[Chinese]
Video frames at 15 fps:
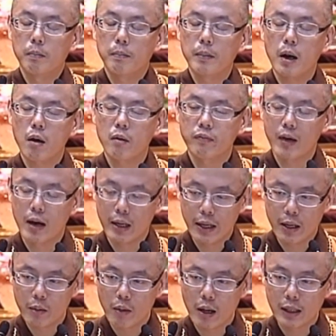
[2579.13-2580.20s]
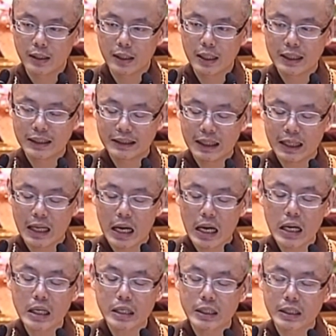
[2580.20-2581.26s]
妙法莲华经第
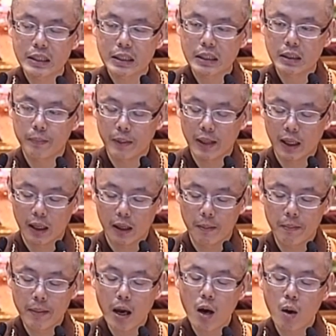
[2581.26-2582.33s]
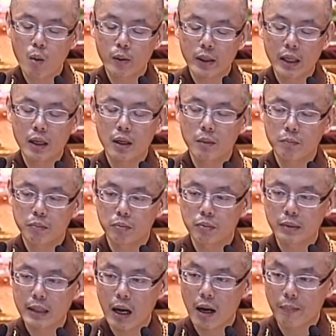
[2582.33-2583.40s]
二四品妙音菩
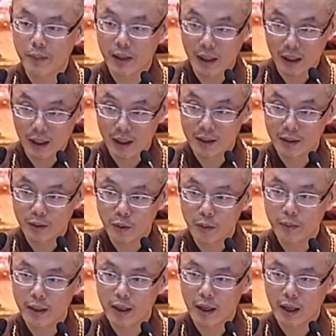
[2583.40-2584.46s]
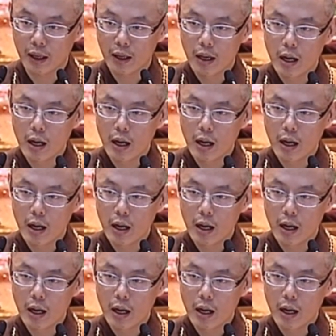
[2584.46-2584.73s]
萨品，对不对？